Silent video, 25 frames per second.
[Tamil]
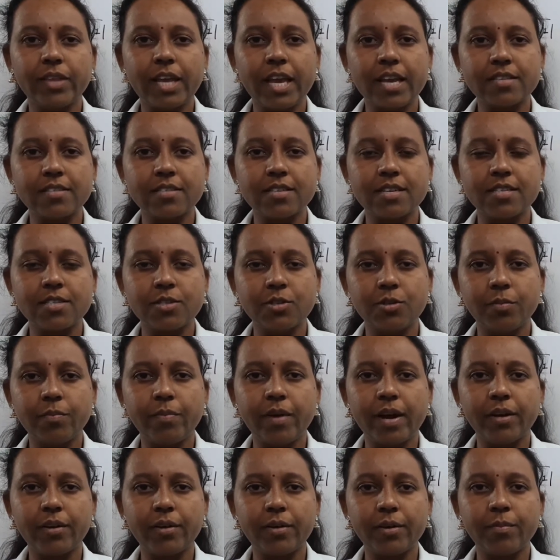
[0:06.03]
எக்ஸைஸ் டூ
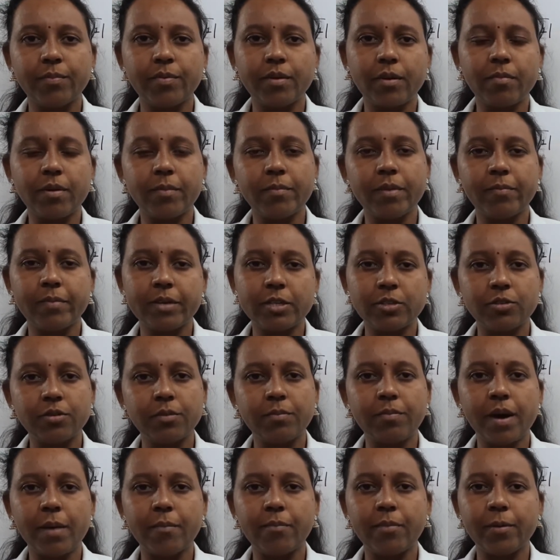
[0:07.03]
பாயிண்ட் டூ ப்ராப்ளம் நம்பர் டூ
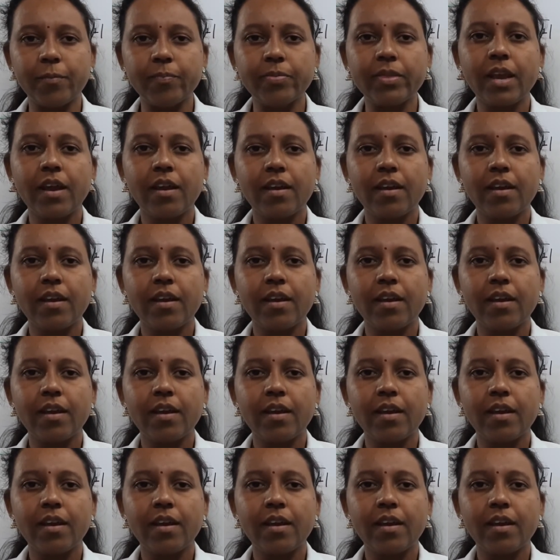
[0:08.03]
பார்ப்போம்